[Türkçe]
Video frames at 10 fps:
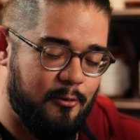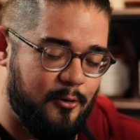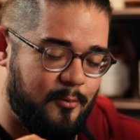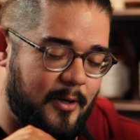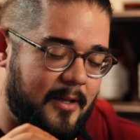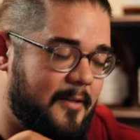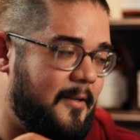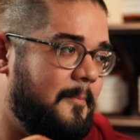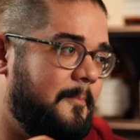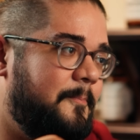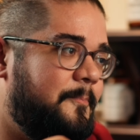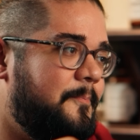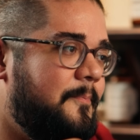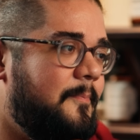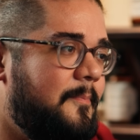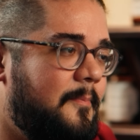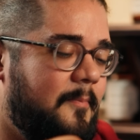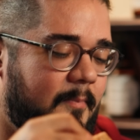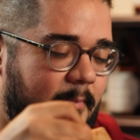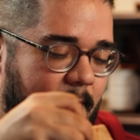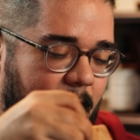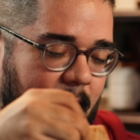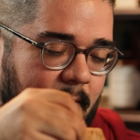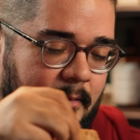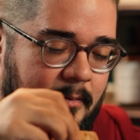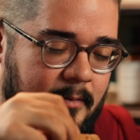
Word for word: oluyor buralarda? Tabii bu bu yine